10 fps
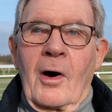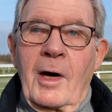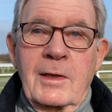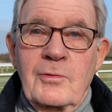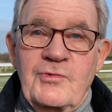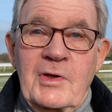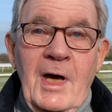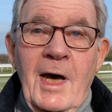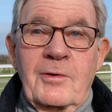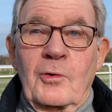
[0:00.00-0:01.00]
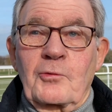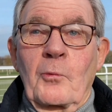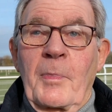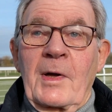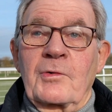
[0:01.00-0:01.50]
En règle générale, quand on
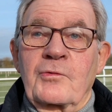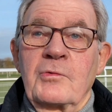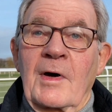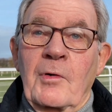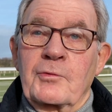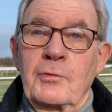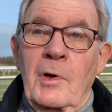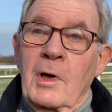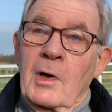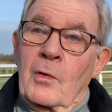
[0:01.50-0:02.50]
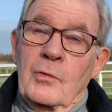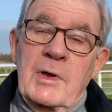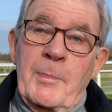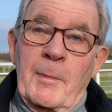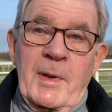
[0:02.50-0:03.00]
part dans une aventure, on
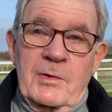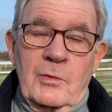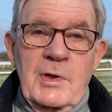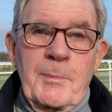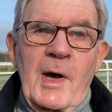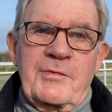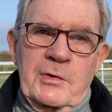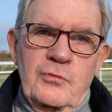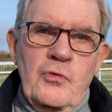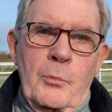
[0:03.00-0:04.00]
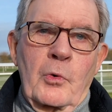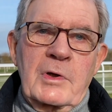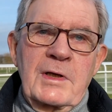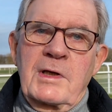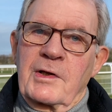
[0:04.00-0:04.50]
n'est pas perdant au départ, c'est toujours pour
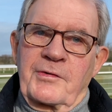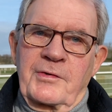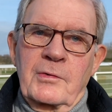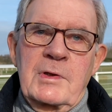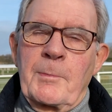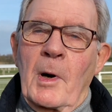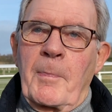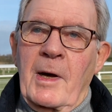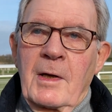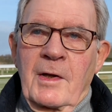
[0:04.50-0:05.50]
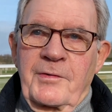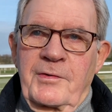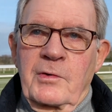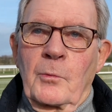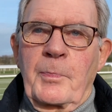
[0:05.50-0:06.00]
gagner. Si on, n'est pas
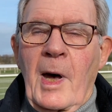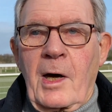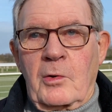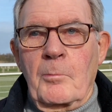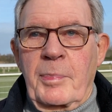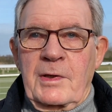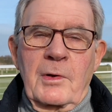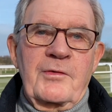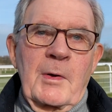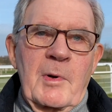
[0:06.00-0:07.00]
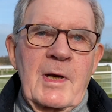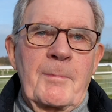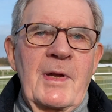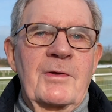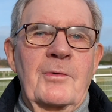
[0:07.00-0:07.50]
si on part comme perdant, c'est pas la
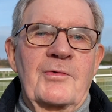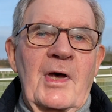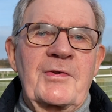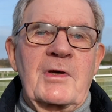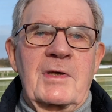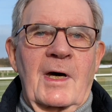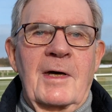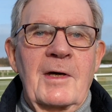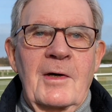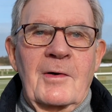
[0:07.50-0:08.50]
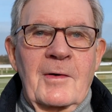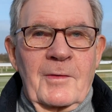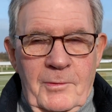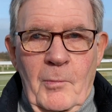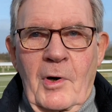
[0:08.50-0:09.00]
peine de s'inscrire. Hein.
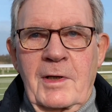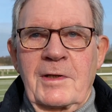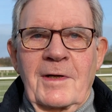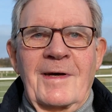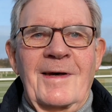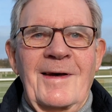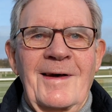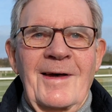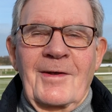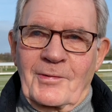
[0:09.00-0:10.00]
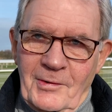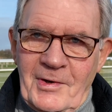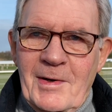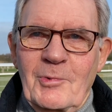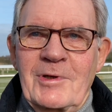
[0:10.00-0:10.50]
D'accord, ça sera le mot de la fin alors Ce
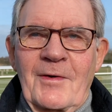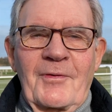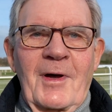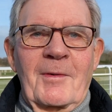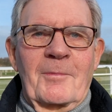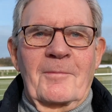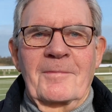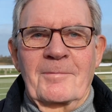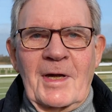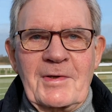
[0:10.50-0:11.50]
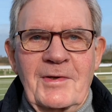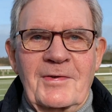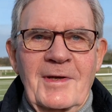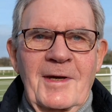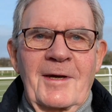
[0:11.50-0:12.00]
sera le mot de la fin. Bon, ben,
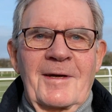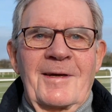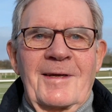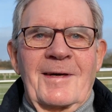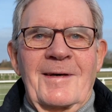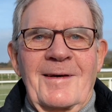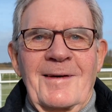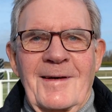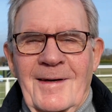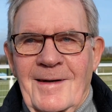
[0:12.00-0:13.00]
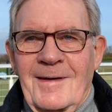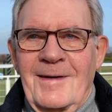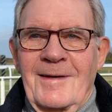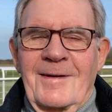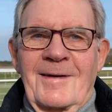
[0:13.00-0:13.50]
écoute, au plaisir de te revoir tout à
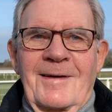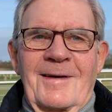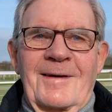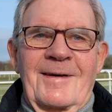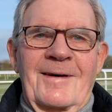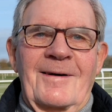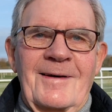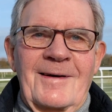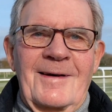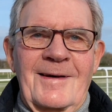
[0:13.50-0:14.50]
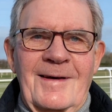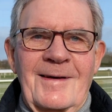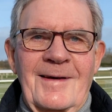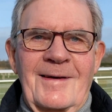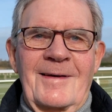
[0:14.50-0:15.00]
l'heure. On a une réunion pour travailler
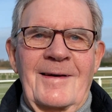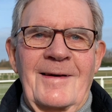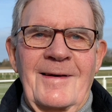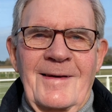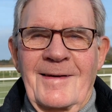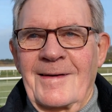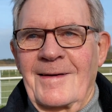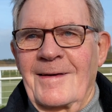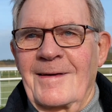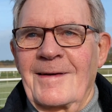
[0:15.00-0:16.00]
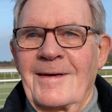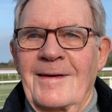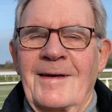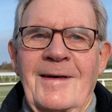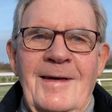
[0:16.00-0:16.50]
sur euh, certains dossiers.
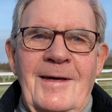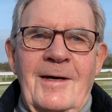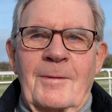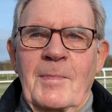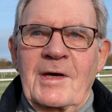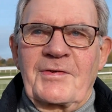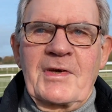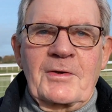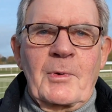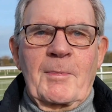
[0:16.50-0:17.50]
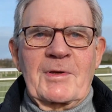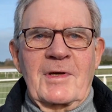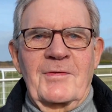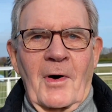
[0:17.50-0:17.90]
À très bientôt, Max. Merci à toi, Patrice.